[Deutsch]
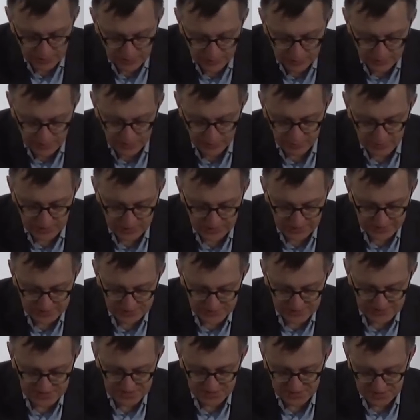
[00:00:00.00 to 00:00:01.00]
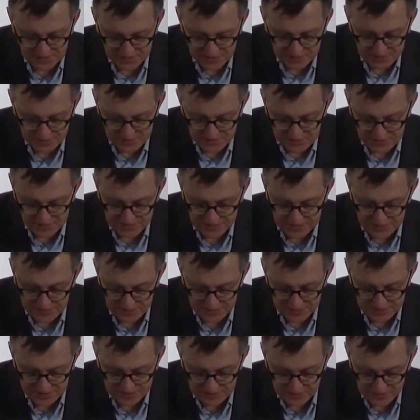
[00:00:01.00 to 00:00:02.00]
Emerentia
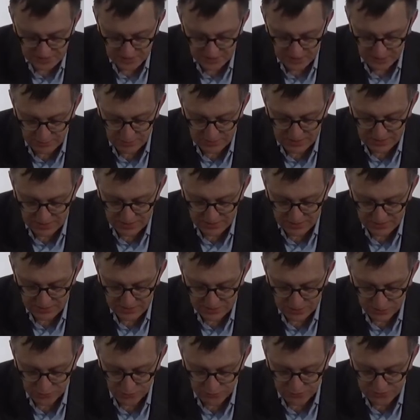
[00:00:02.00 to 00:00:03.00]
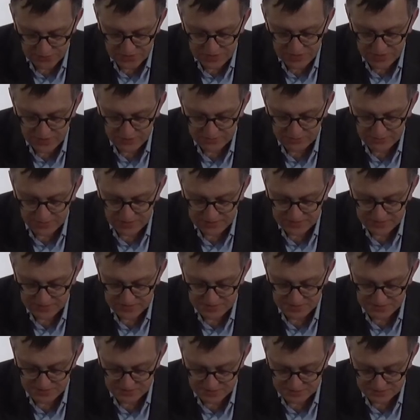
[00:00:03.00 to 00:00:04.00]
Katharina Amalia Sophia
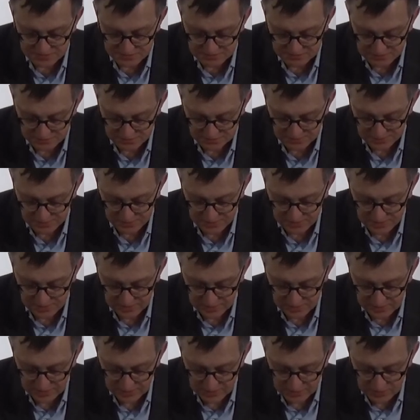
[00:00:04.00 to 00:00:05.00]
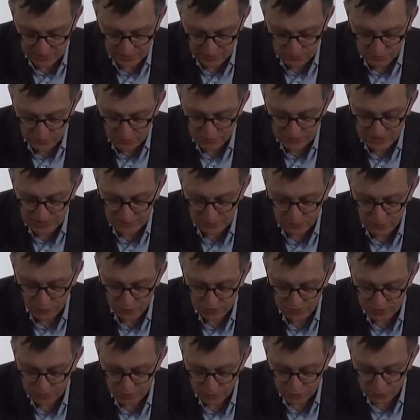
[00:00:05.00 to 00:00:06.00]
Weise wurde am
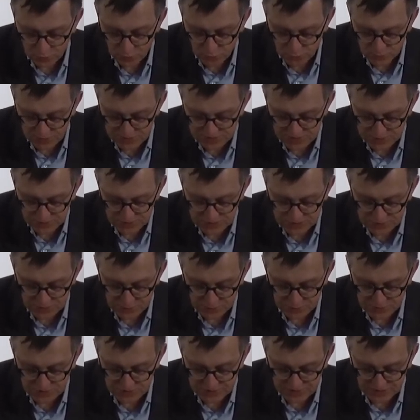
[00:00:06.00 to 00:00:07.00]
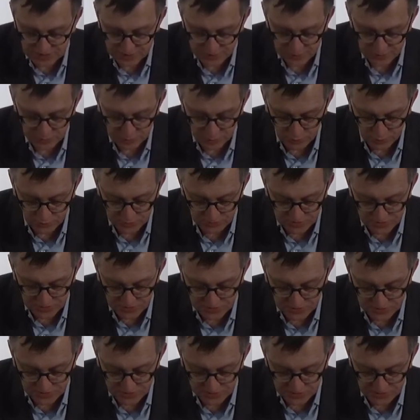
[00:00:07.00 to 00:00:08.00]
9. Oktober
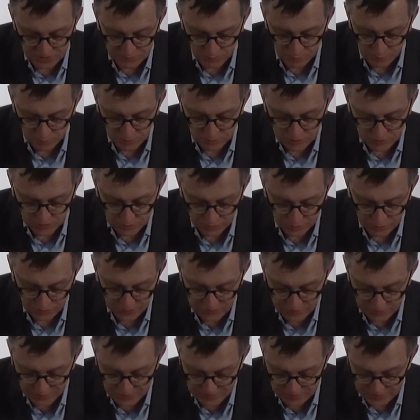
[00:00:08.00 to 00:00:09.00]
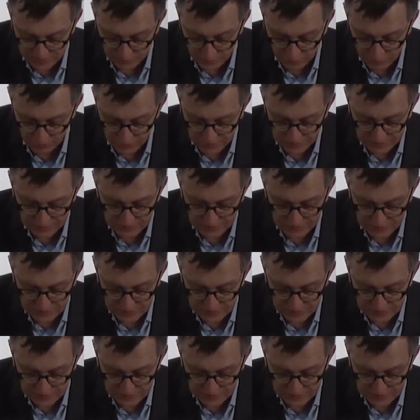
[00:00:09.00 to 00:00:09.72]
1791 in Burg auf Fehmarn geboren.